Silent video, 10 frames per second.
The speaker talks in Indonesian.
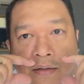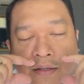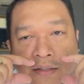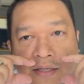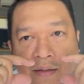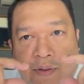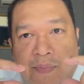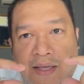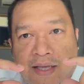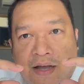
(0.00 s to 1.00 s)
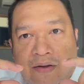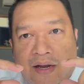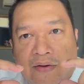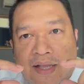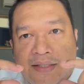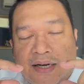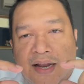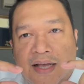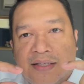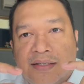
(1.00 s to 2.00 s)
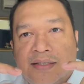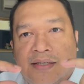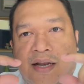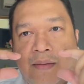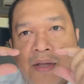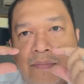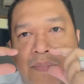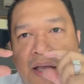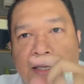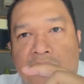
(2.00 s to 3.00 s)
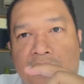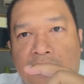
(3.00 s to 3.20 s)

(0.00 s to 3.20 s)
Selamat pagi kawan-kawan yang cerdas, selamat pagi